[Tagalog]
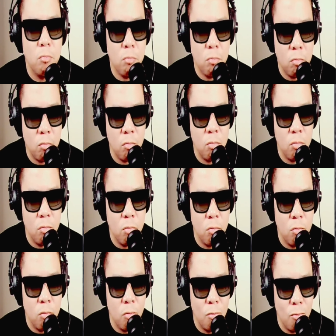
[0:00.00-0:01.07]
sa ating
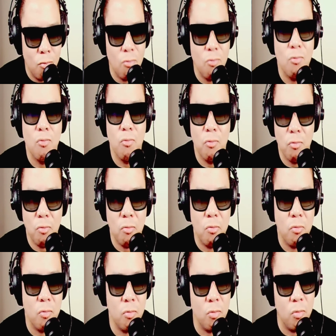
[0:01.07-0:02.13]
history. Mm-hmm. Ang
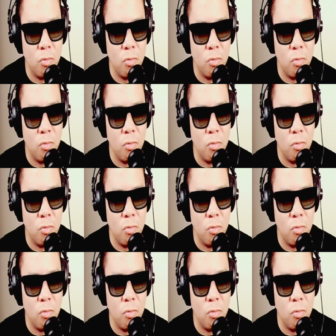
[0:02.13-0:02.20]
ibang